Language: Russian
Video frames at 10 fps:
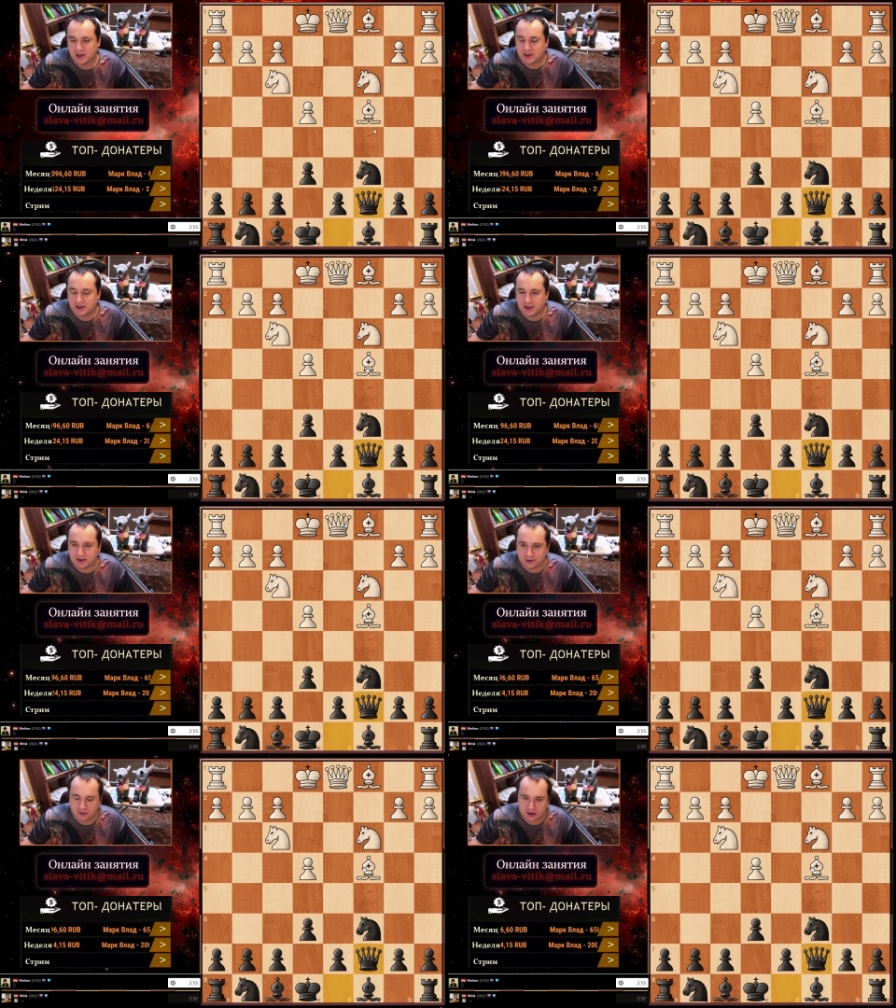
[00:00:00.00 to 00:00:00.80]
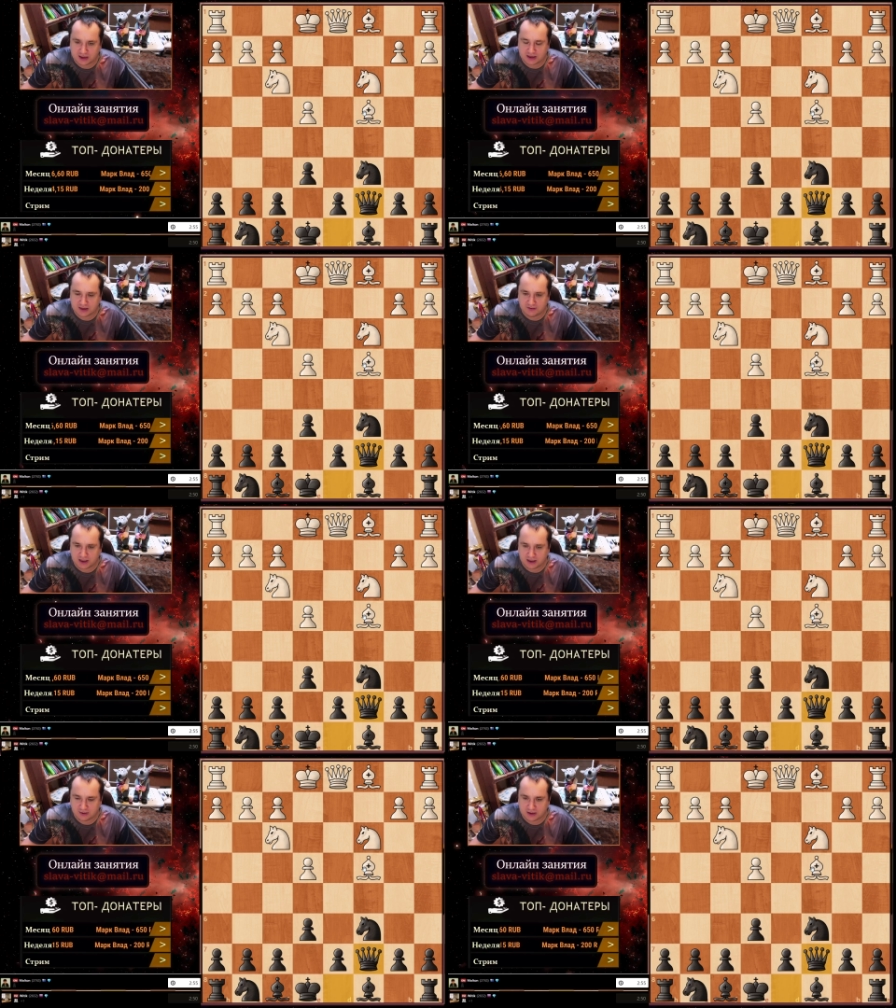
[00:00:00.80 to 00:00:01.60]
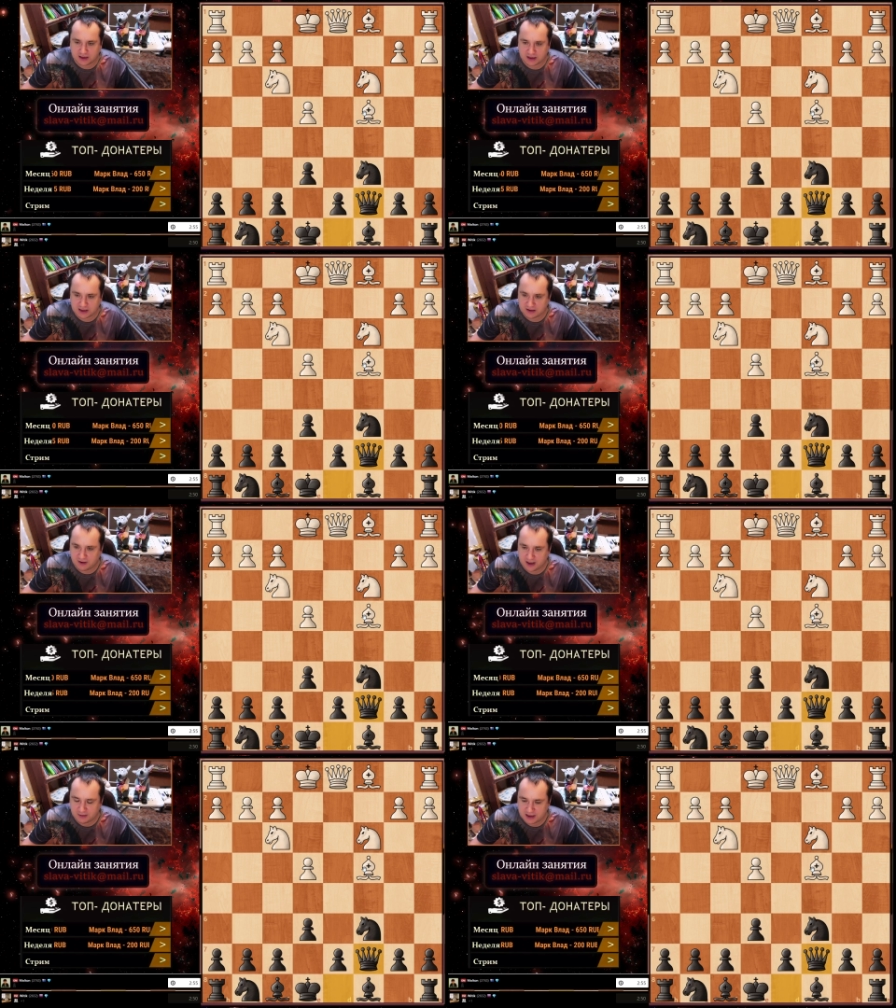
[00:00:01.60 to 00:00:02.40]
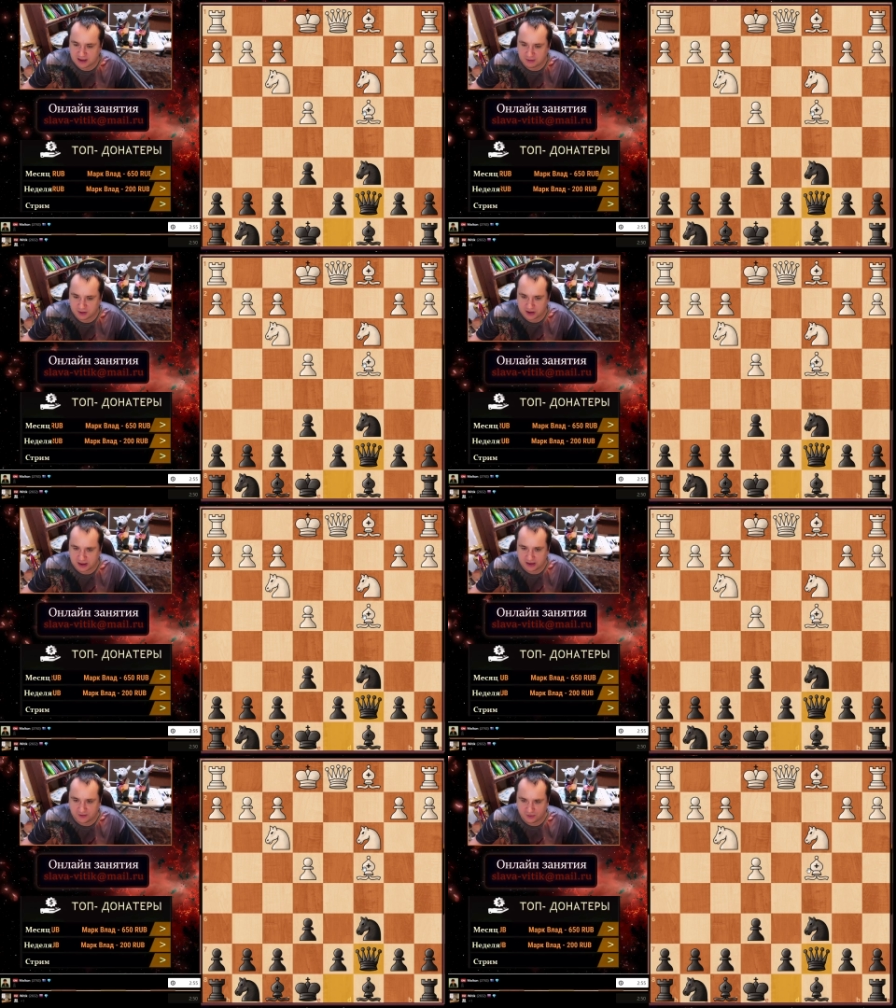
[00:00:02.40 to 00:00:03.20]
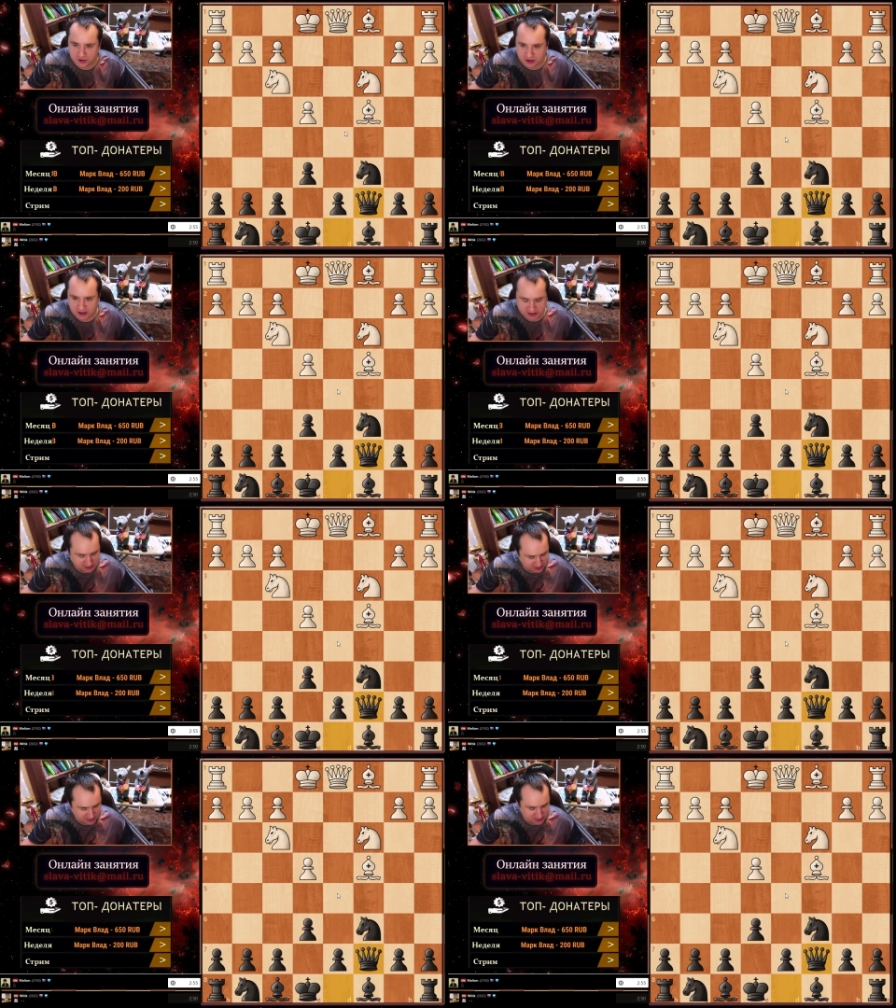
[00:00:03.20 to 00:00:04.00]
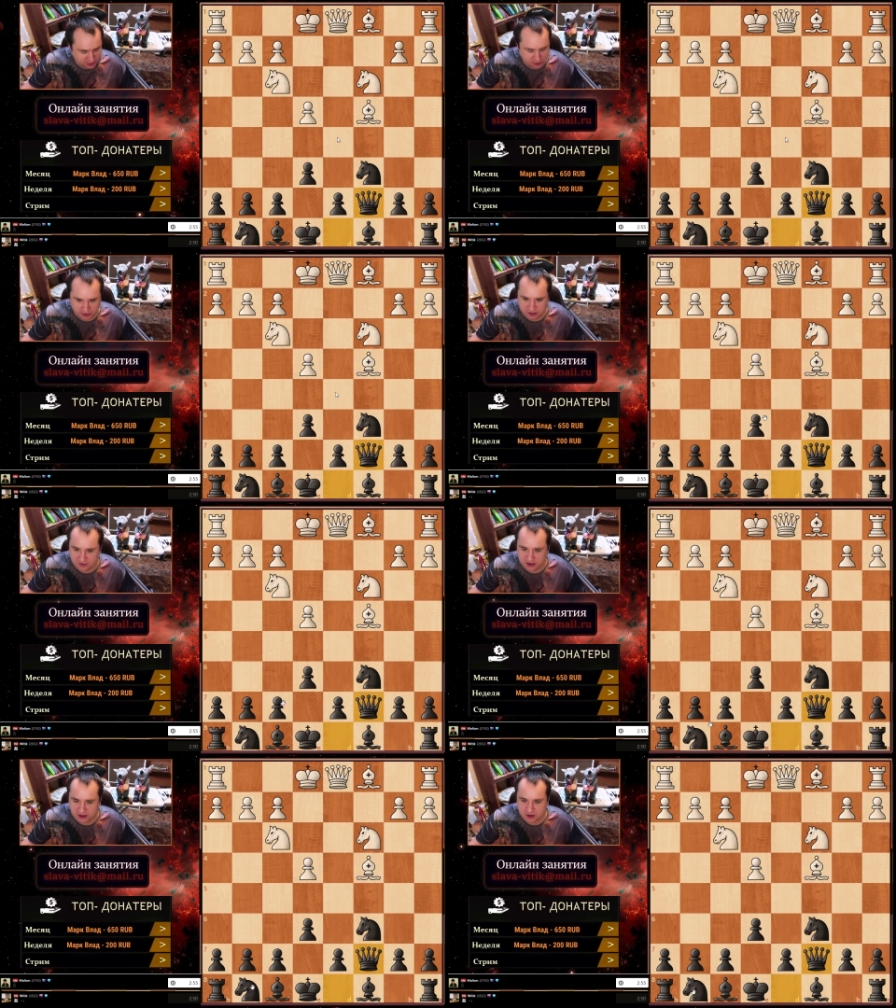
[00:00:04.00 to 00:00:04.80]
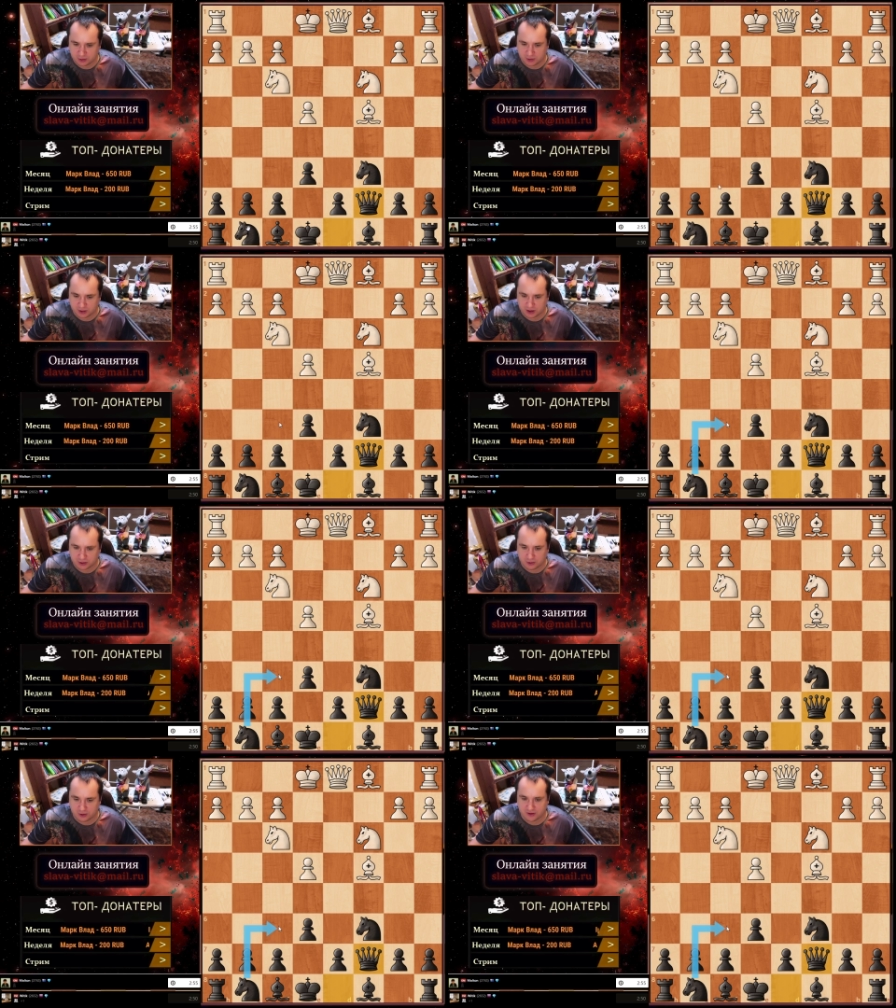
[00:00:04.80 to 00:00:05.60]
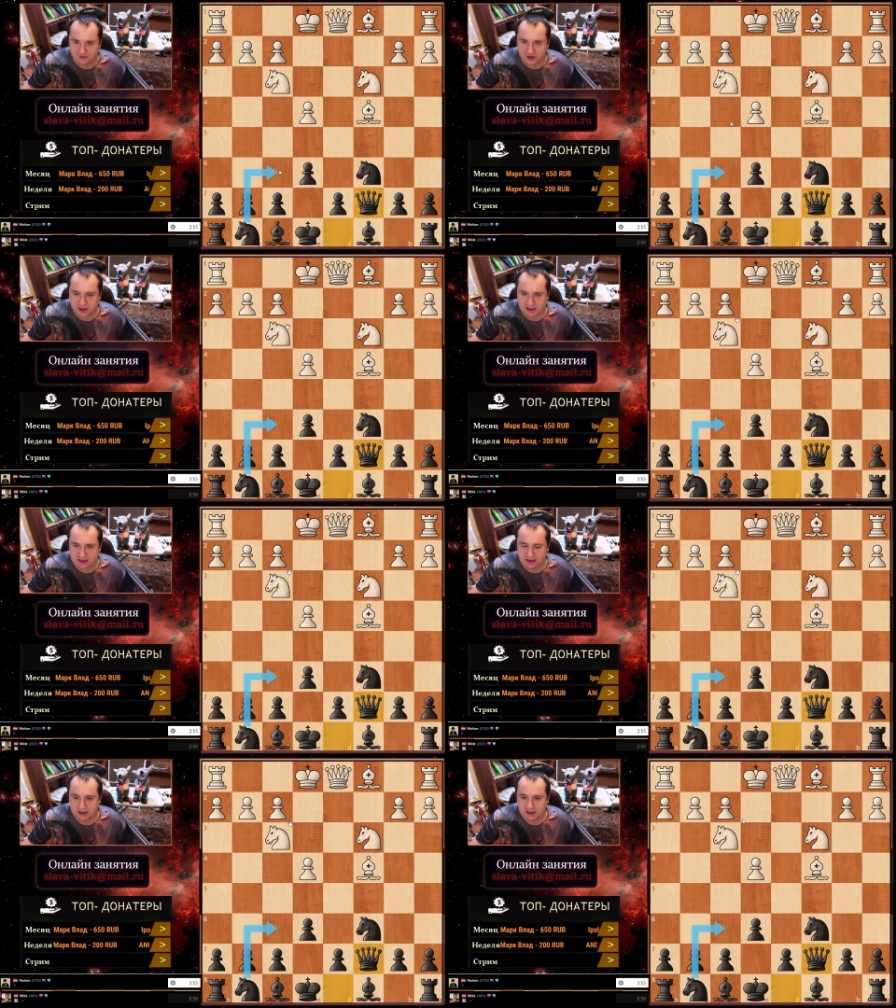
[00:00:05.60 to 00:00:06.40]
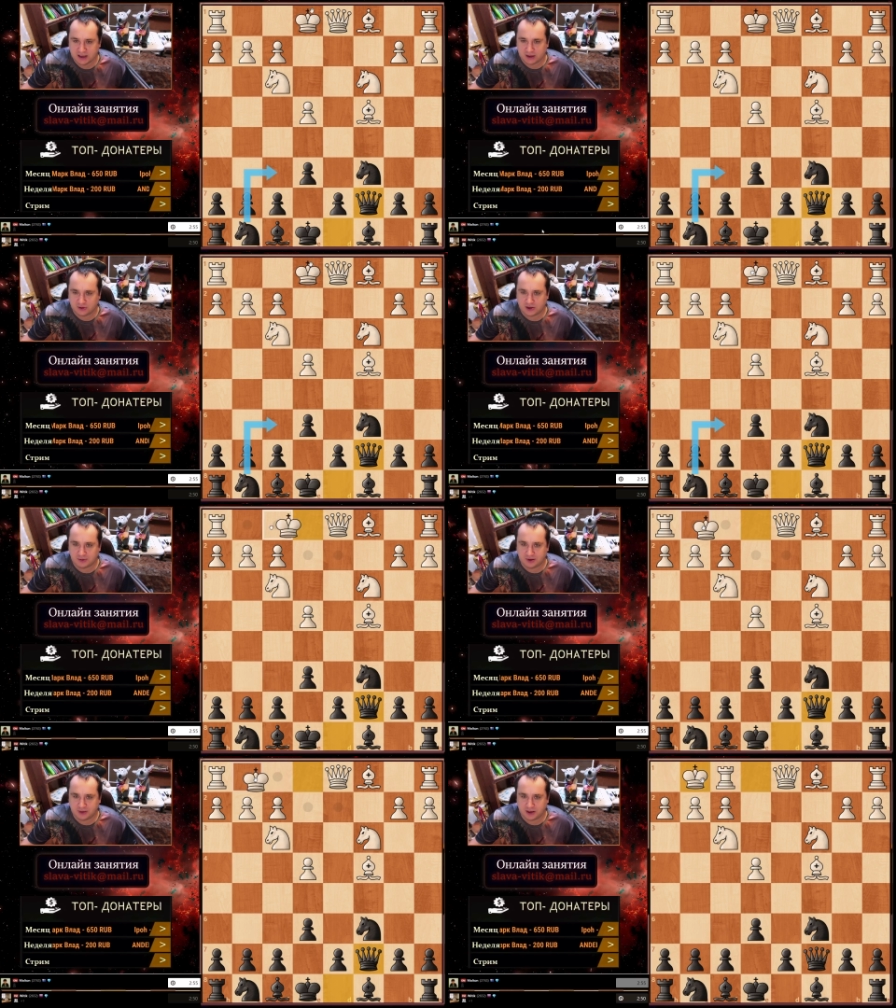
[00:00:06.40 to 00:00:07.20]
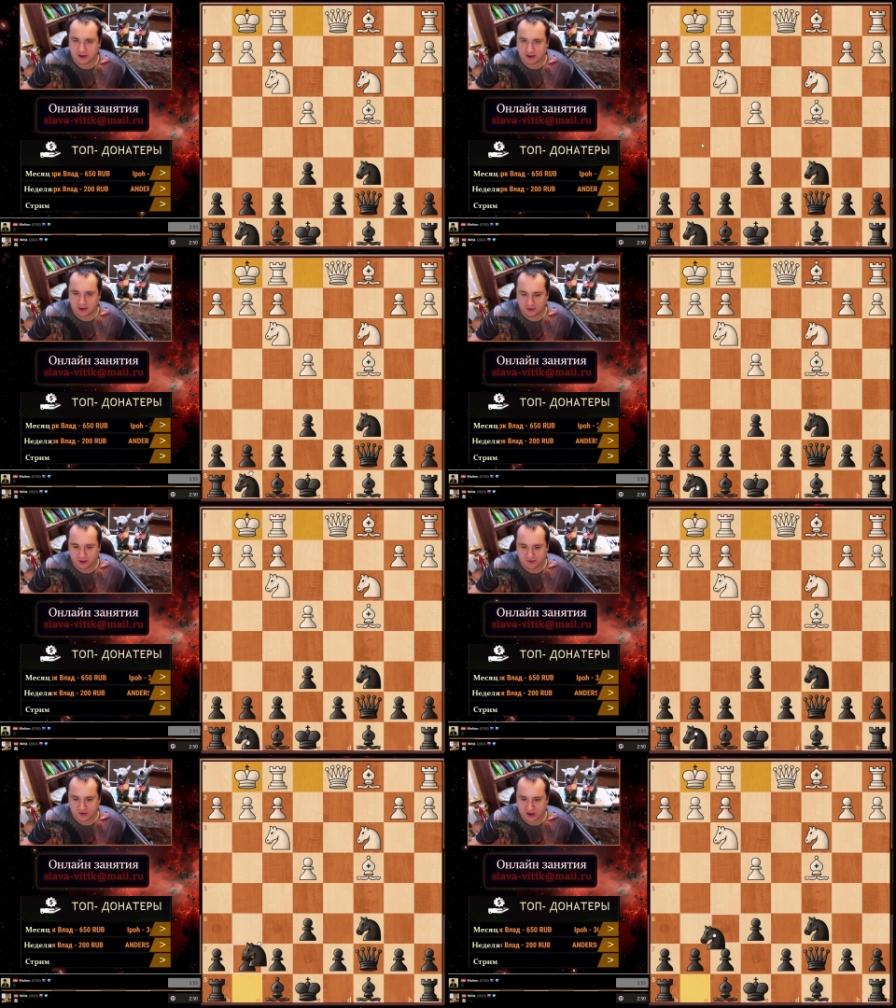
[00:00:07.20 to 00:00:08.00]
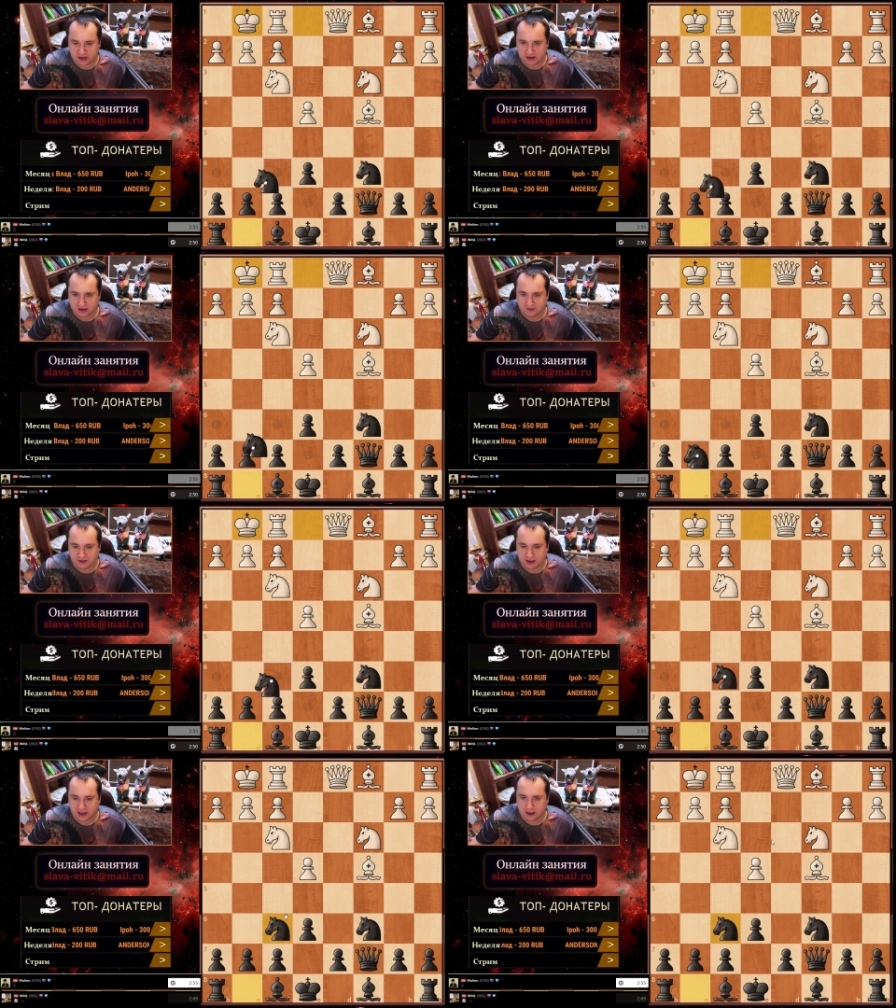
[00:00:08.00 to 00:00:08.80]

Этот ход часто связывают с так называемой сибирской ловушкой, где черные в дальнейшем ходят конь f6, ну, например, да, конь f6, 2 0,